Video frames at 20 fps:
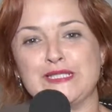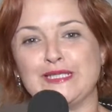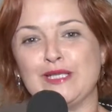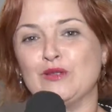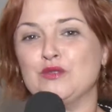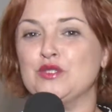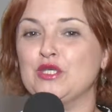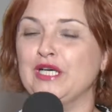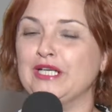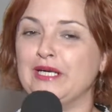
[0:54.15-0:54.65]

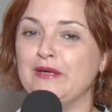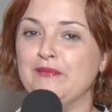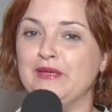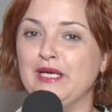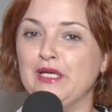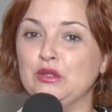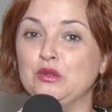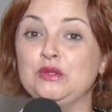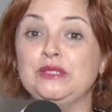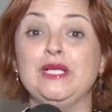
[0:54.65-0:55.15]
Cláudio
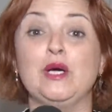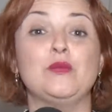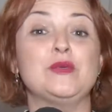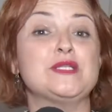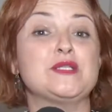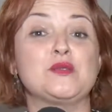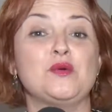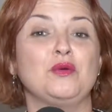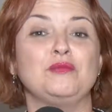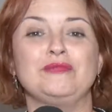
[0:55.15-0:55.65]
Caramelo, não
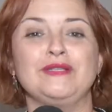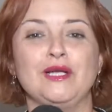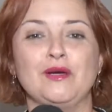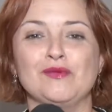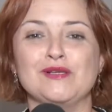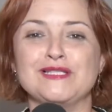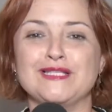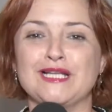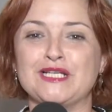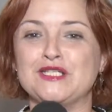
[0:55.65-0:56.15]

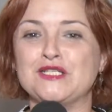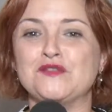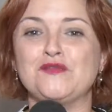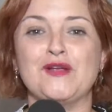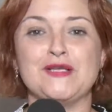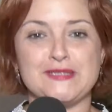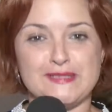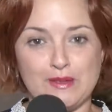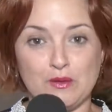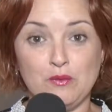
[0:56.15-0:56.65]
escondeu a
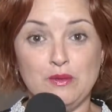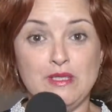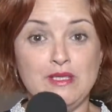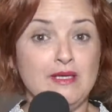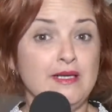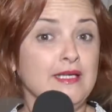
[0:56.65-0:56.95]
satisfação